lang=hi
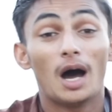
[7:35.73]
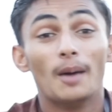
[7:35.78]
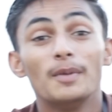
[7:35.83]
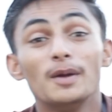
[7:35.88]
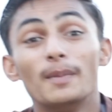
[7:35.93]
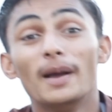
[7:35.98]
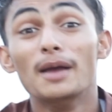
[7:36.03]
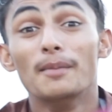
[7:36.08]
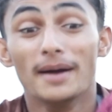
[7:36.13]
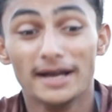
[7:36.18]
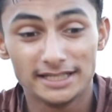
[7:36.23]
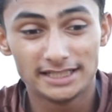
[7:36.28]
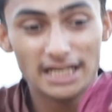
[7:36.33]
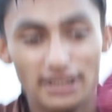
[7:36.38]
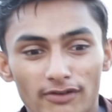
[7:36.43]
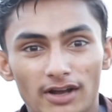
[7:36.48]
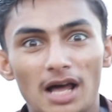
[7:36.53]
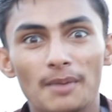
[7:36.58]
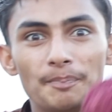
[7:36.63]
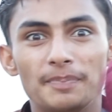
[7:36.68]
तो अभी भाई मैं ये
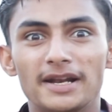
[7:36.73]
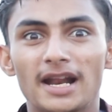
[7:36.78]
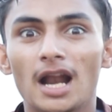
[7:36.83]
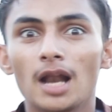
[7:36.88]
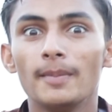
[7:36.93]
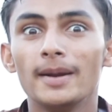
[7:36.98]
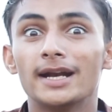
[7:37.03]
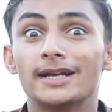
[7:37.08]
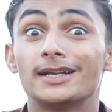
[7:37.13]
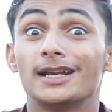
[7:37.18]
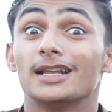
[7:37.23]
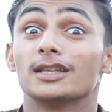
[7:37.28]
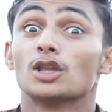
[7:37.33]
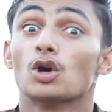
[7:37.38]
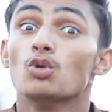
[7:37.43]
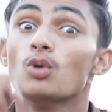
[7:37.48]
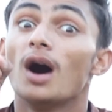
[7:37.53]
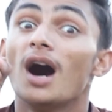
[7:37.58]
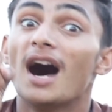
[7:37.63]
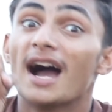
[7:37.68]
वाला पिन्ना लपेट लेता
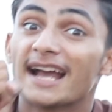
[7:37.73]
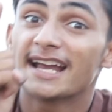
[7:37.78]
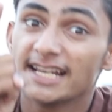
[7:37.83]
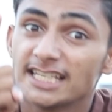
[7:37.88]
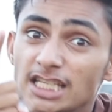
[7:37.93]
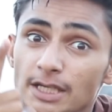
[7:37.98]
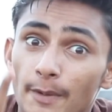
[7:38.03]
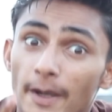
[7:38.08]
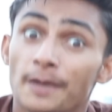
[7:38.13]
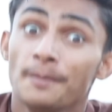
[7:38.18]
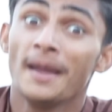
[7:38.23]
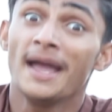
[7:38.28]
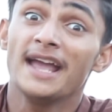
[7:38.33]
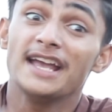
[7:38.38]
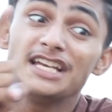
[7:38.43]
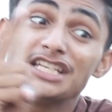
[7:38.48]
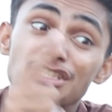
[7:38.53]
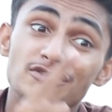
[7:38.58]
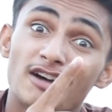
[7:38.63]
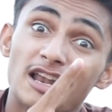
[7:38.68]
हूँ आगे से भाई मैं
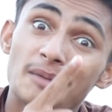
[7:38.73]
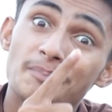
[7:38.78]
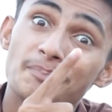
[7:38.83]
इस